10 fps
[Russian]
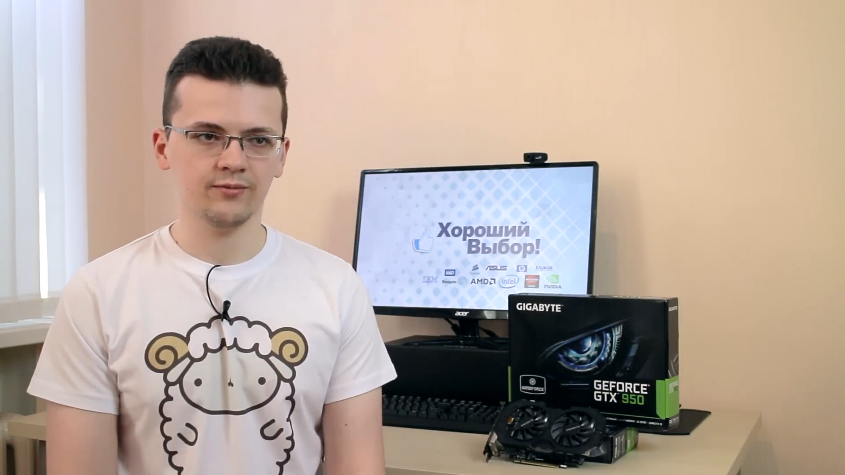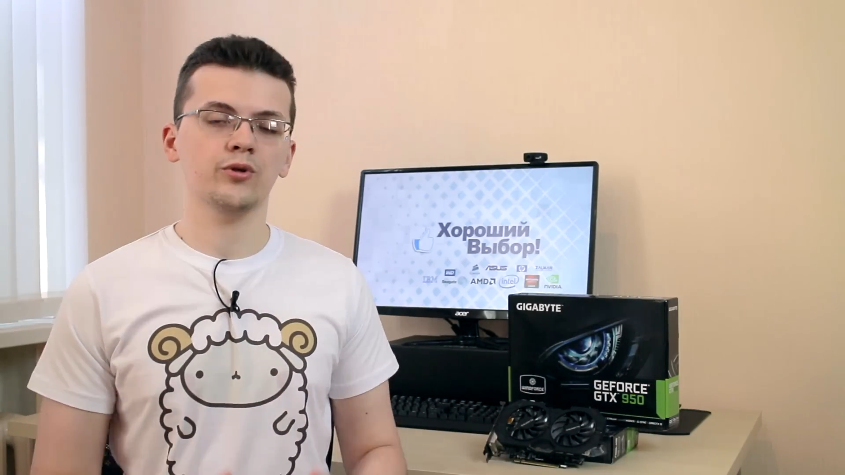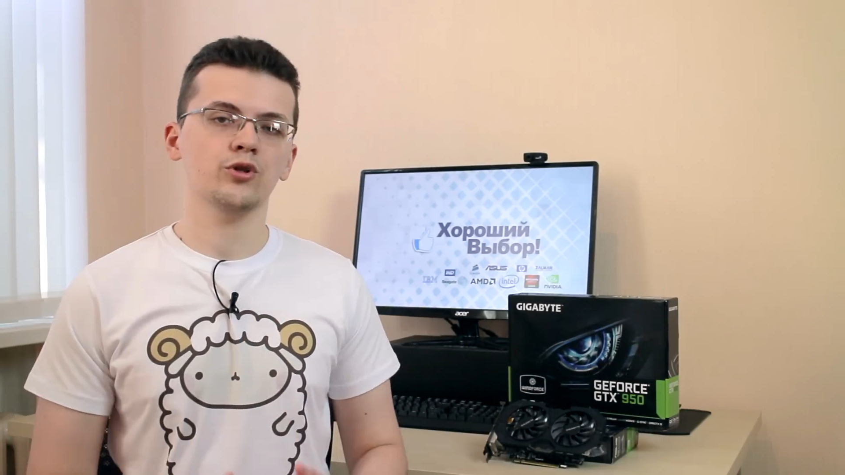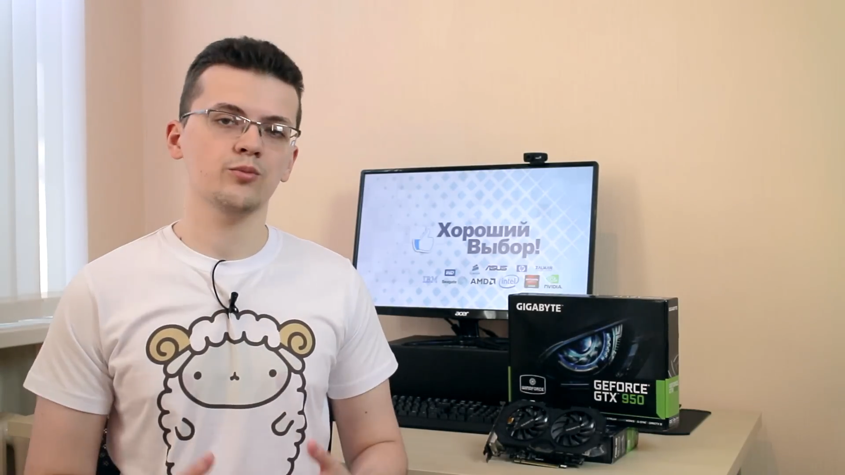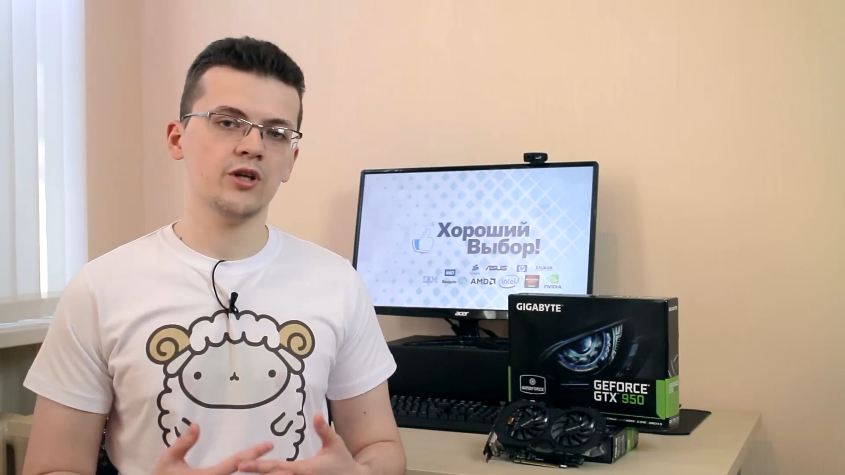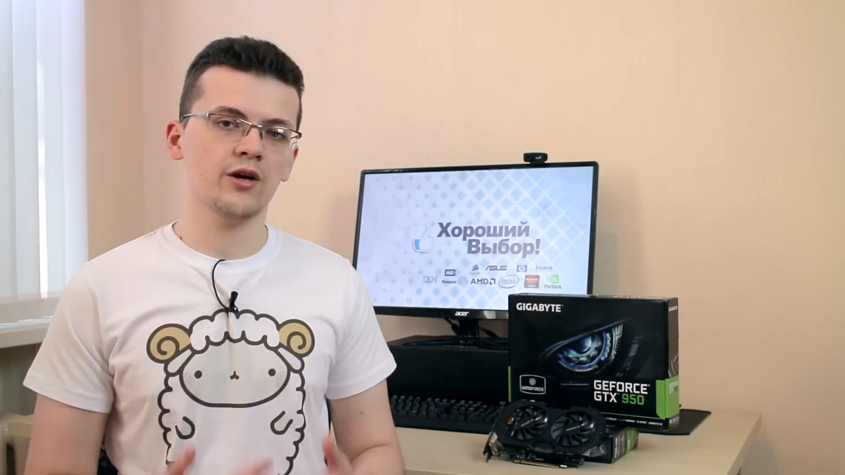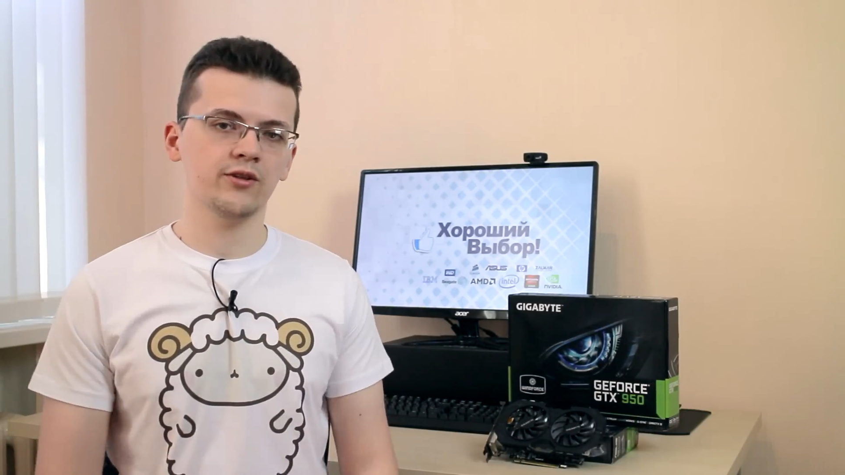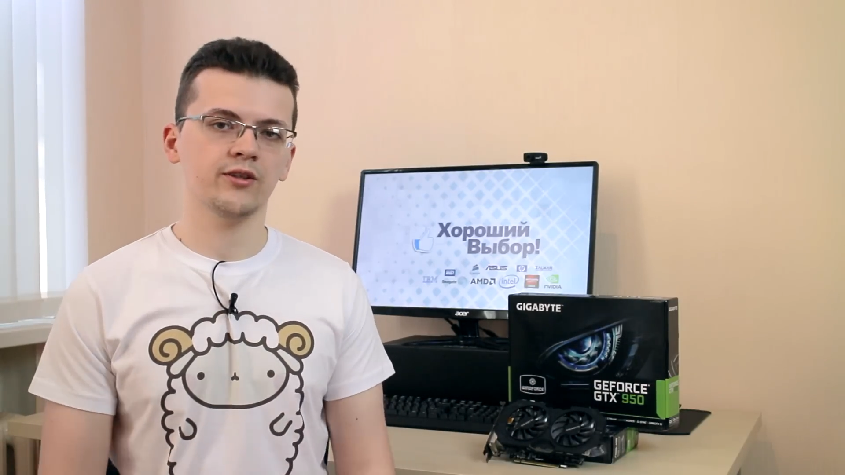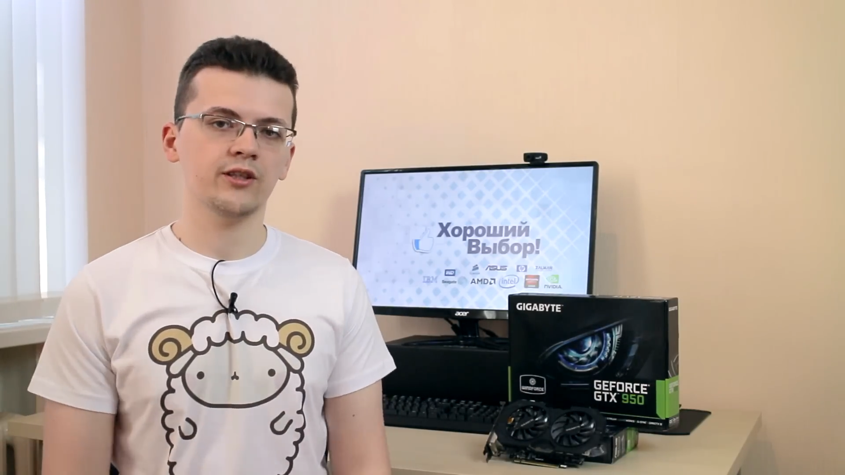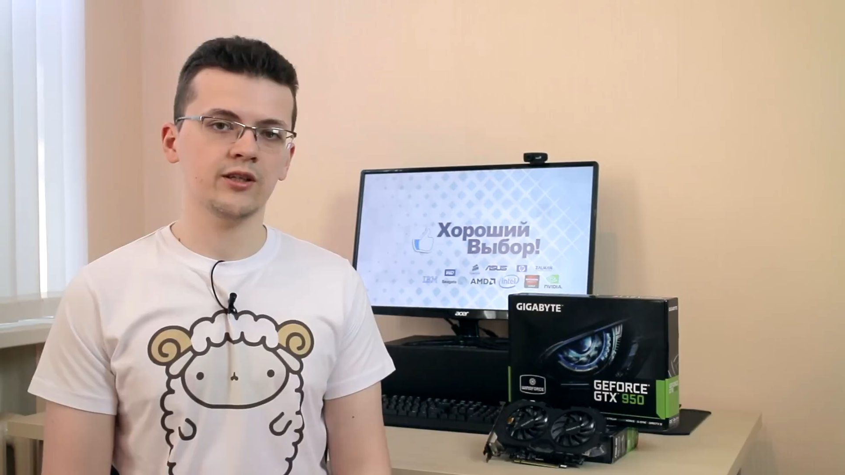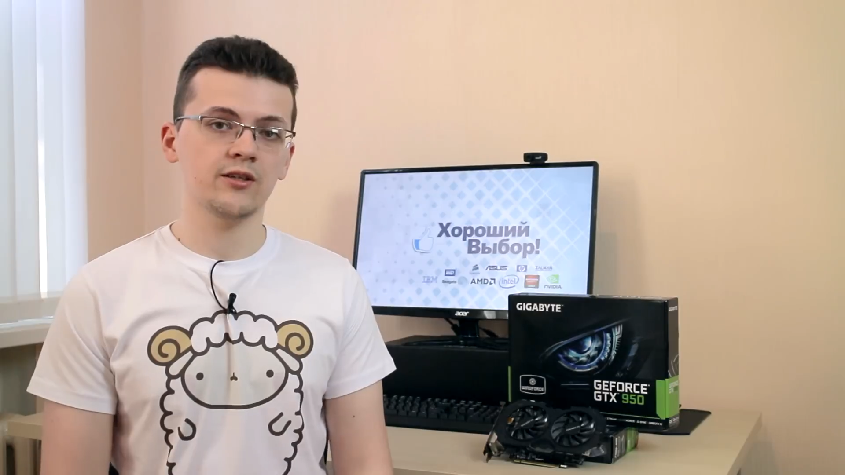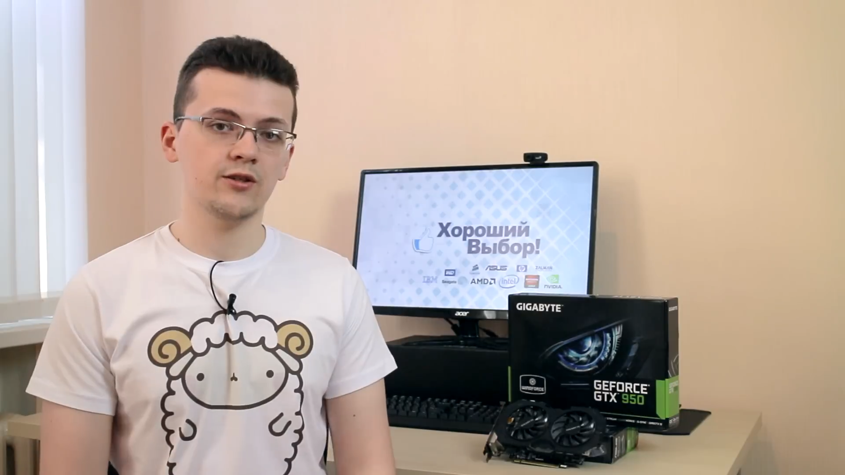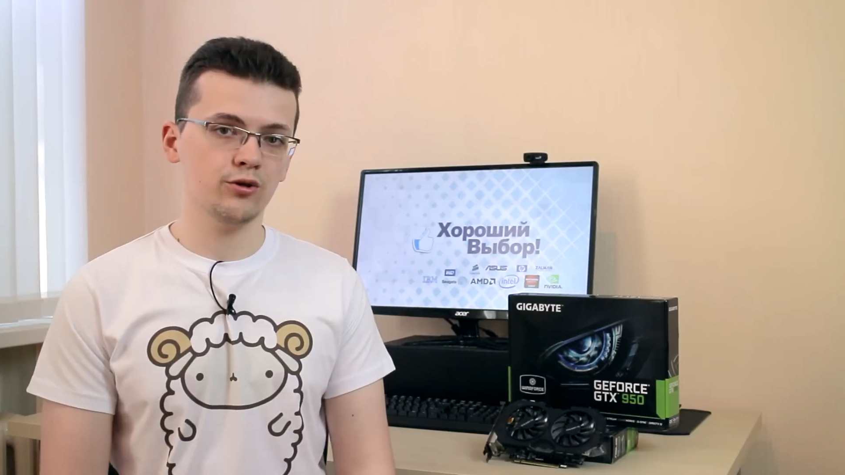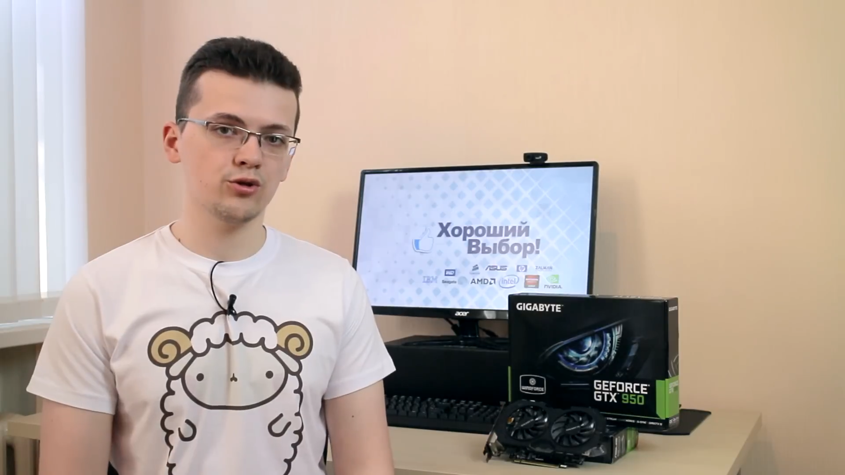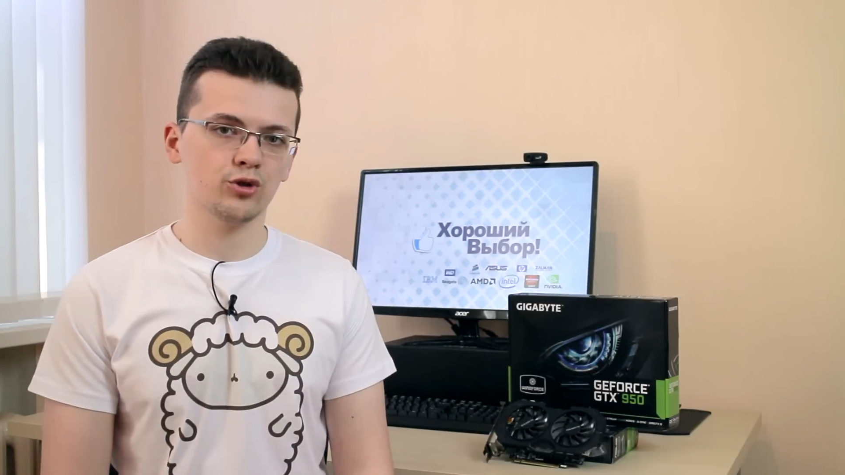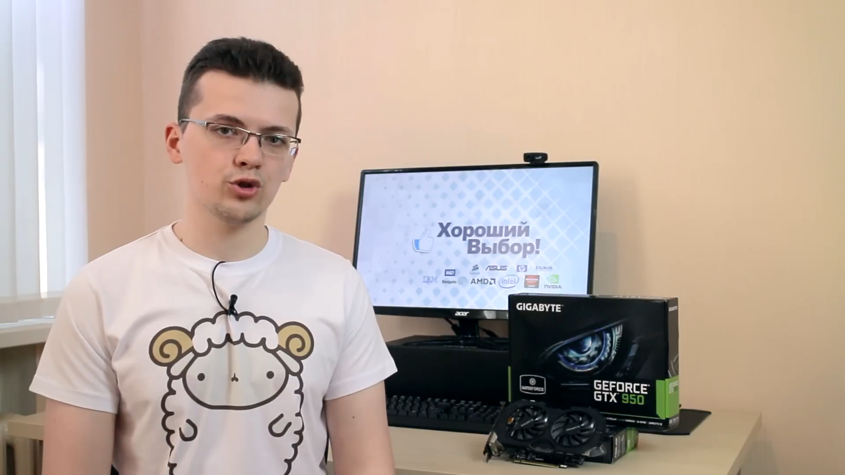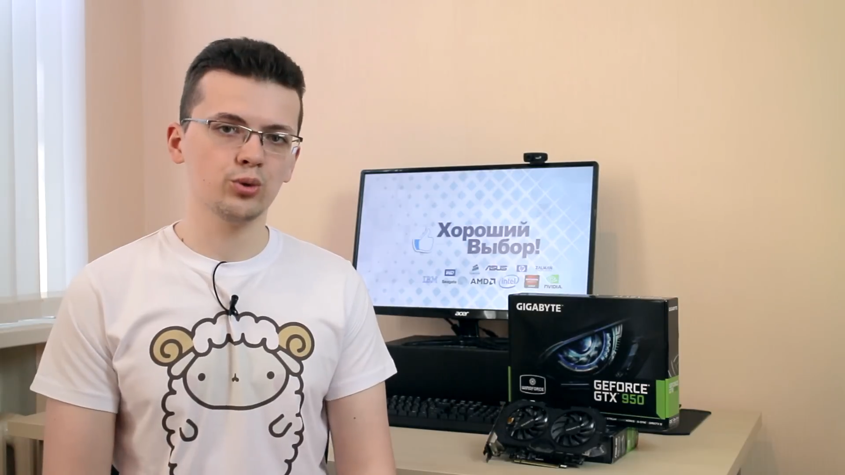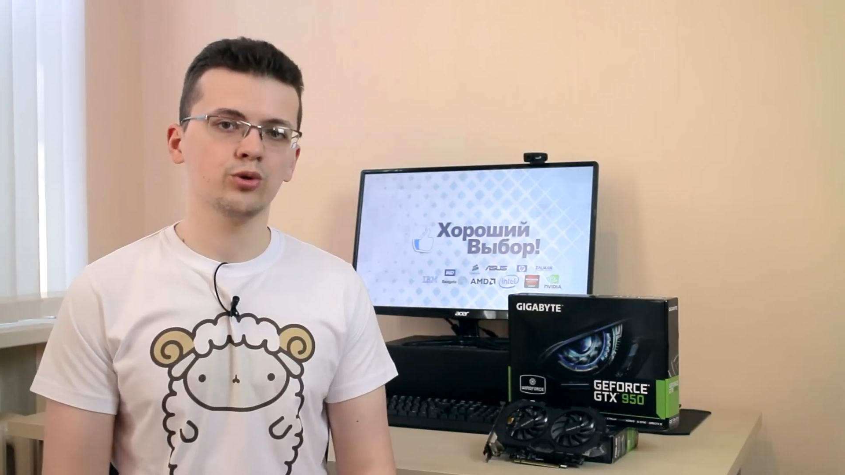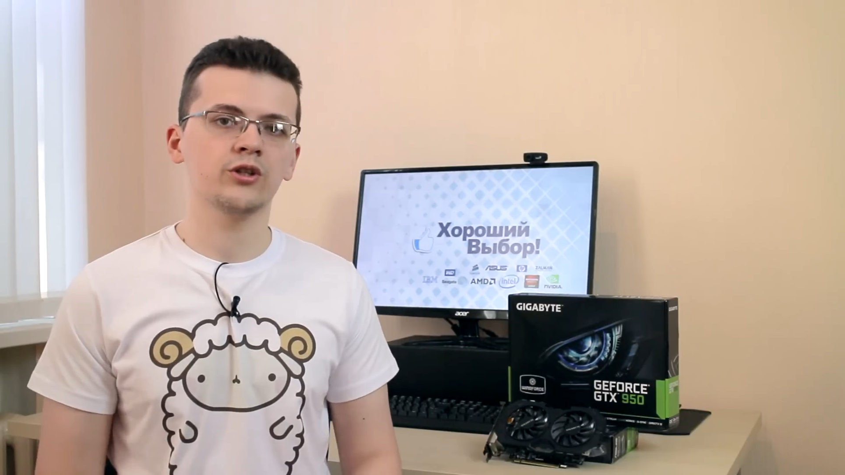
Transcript: Причем заявлена такая серьезная штука,